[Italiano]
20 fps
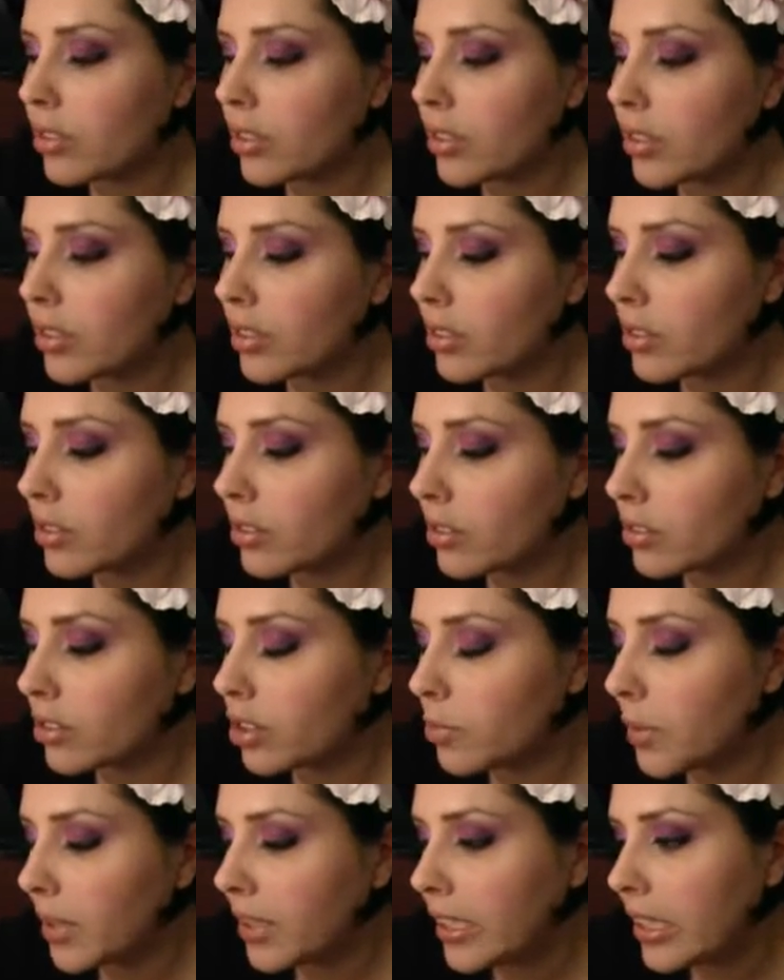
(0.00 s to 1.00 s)
eh, ho
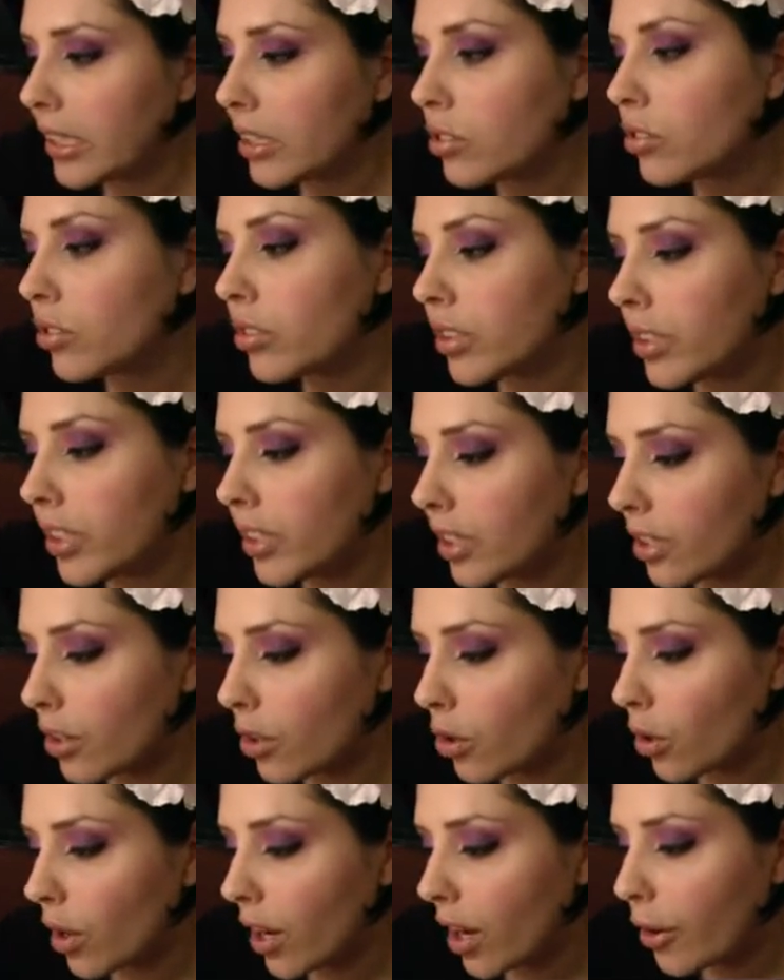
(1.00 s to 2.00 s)
dimenticato di
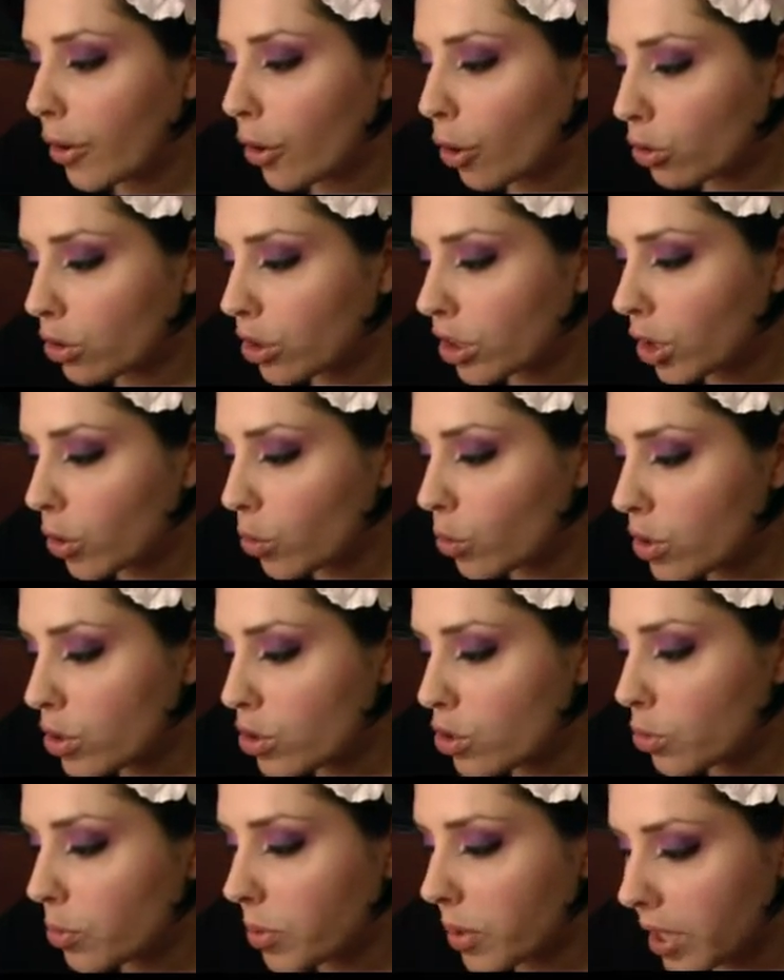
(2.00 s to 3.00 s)
dirlo la notte in
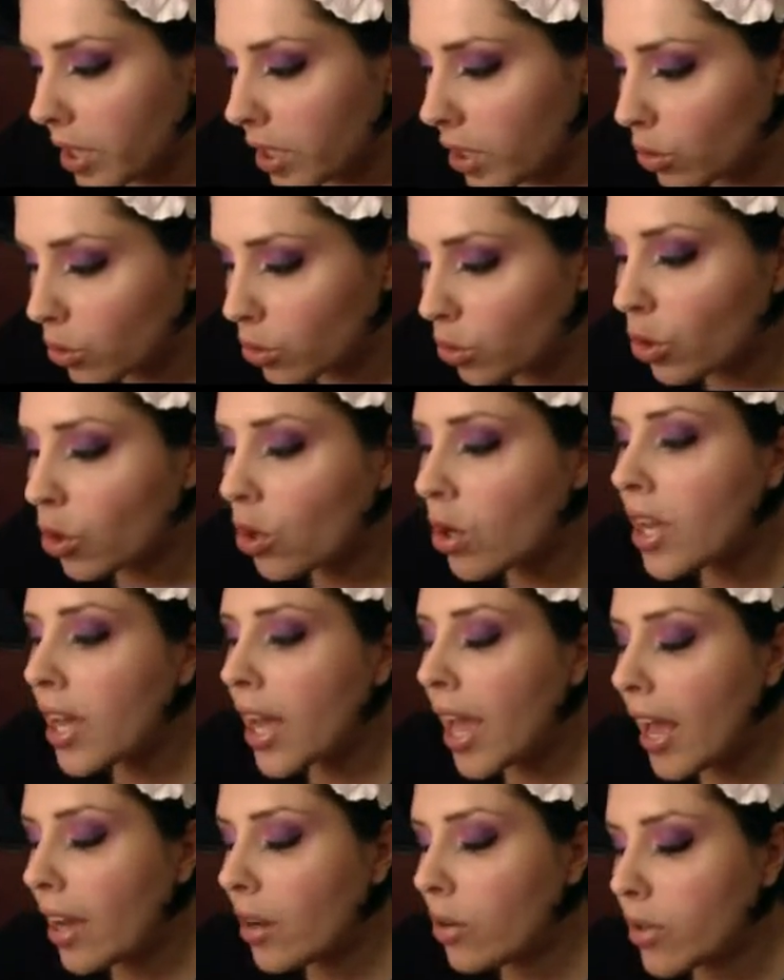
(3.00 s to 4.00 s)
questo periodo,
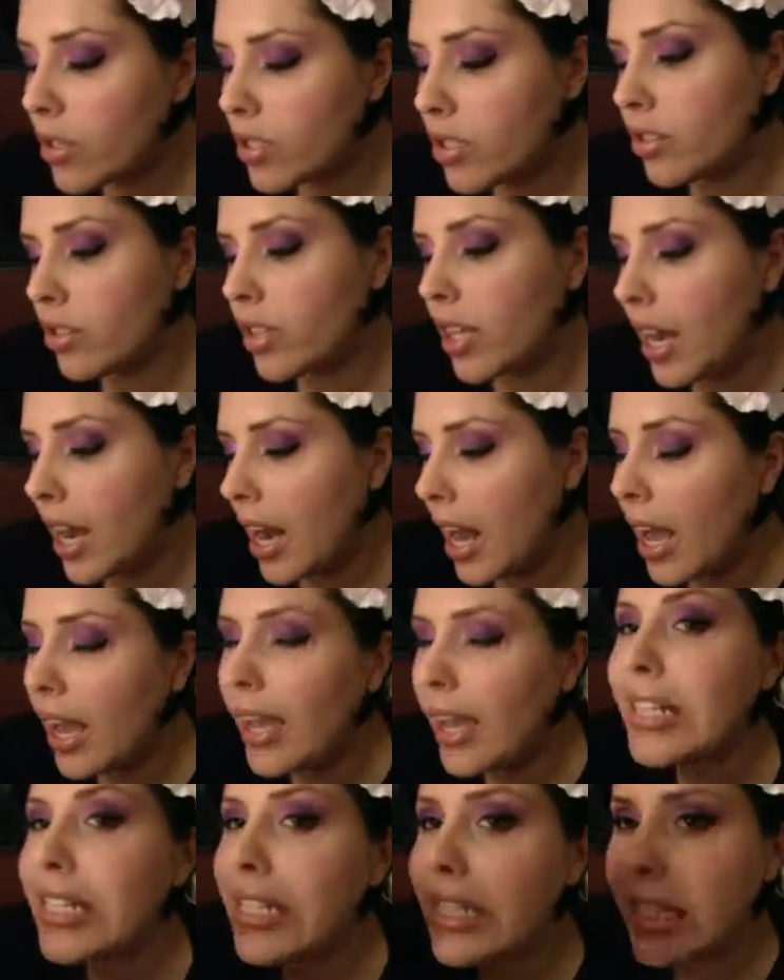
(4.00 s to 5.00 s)
è questo della
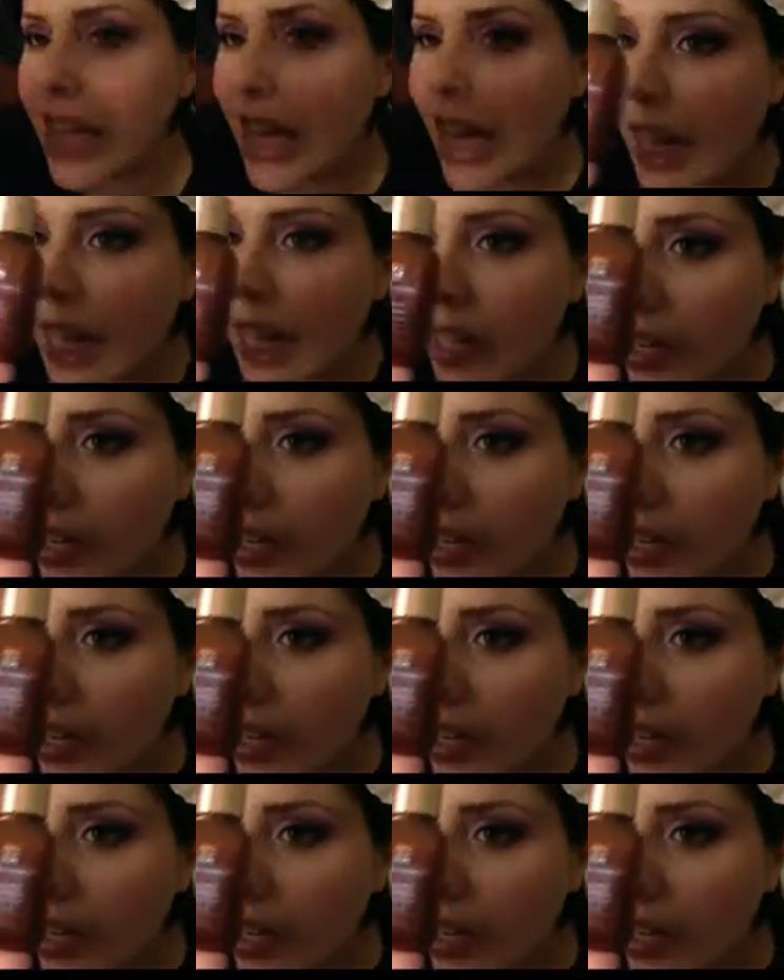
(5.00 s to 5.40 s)
Estée